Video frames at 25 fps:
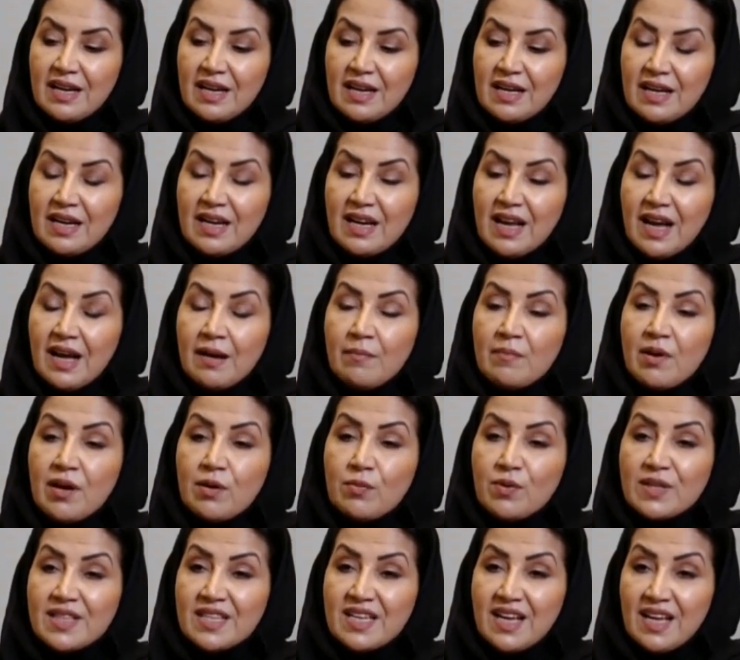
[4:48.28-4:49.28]
للعمل
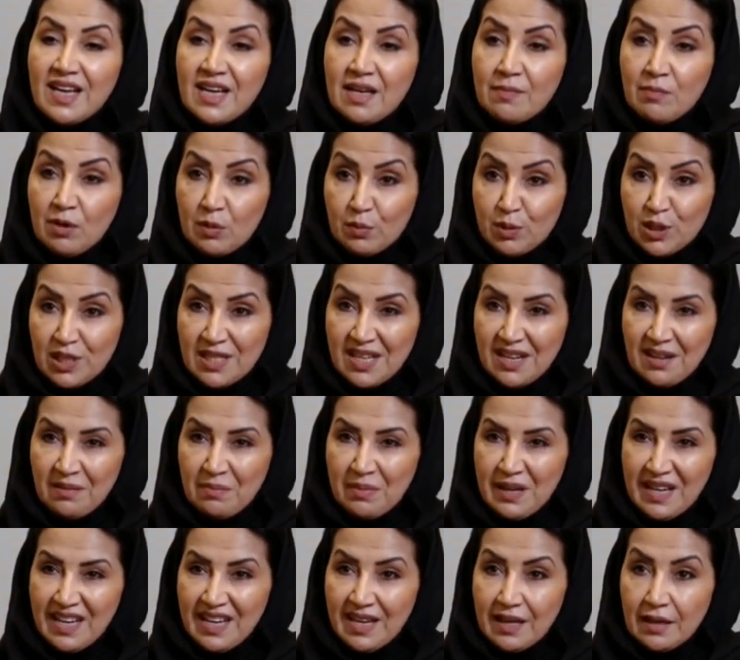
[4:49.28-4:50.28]
والتعليم
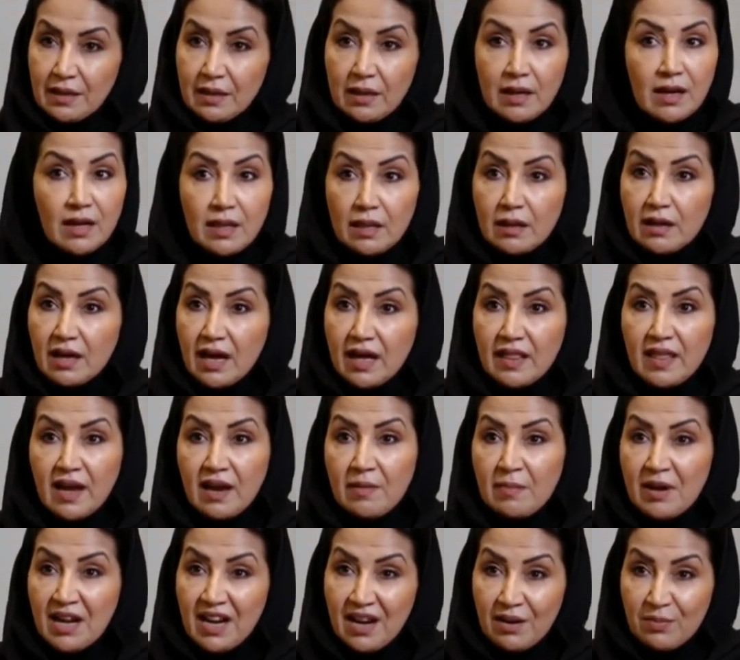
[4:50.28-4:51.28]
المستقبلي هذا
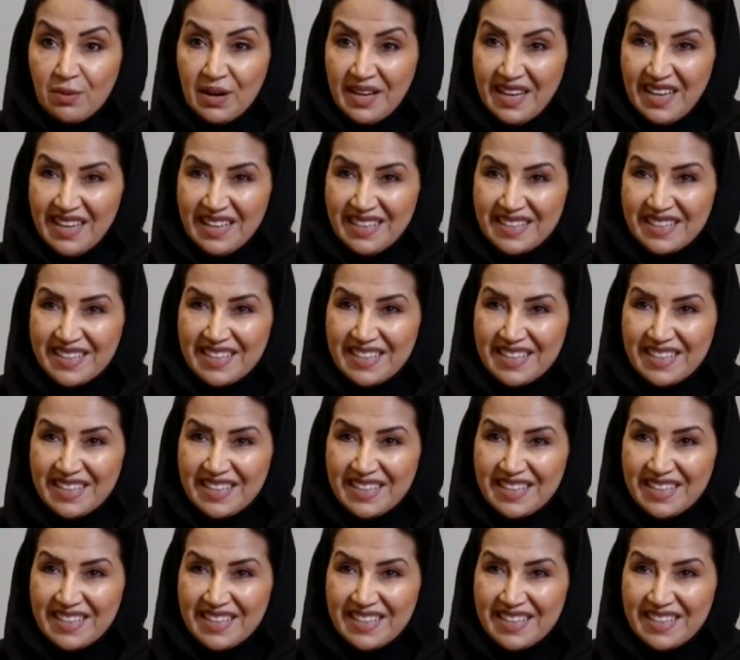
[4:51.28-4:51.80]
عملها الوحيد